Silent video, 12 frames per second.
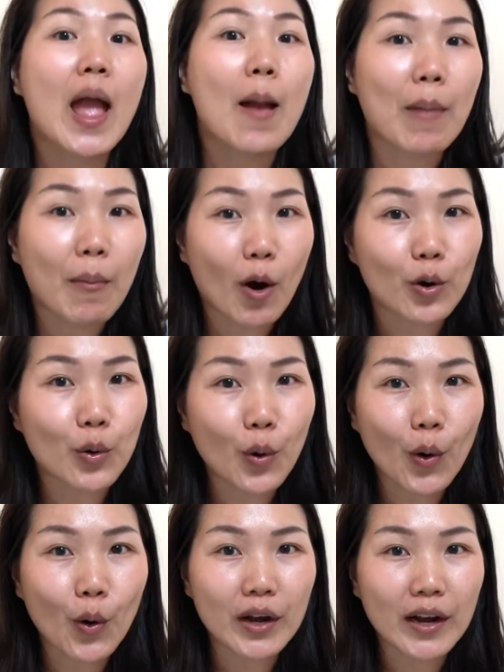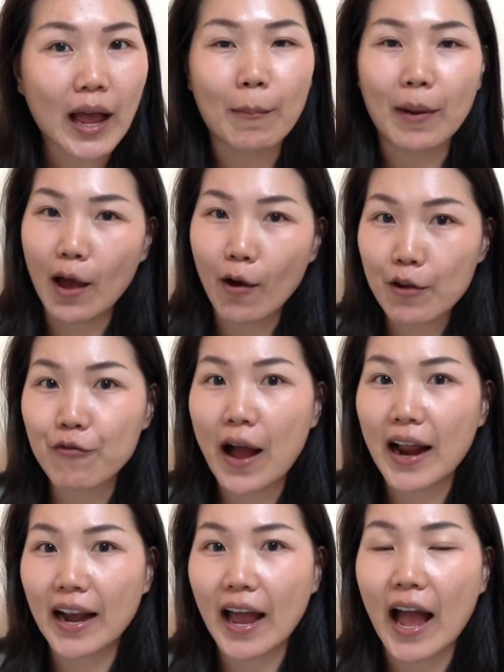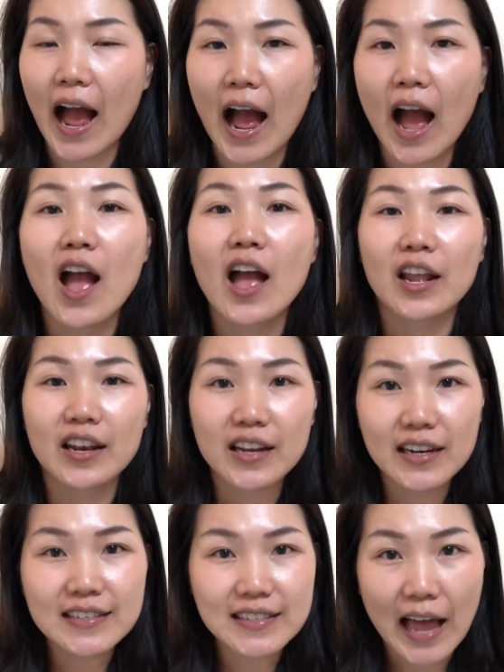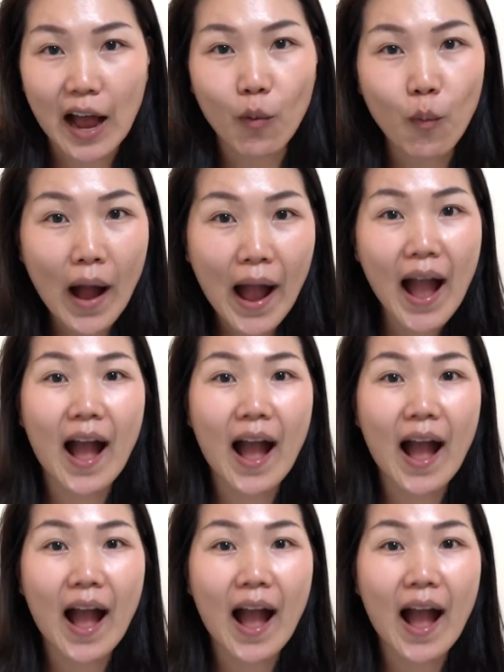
มาบอกทุกคนค่ะมาเล่าให้ฟังนะคะ เนื่องจากว่า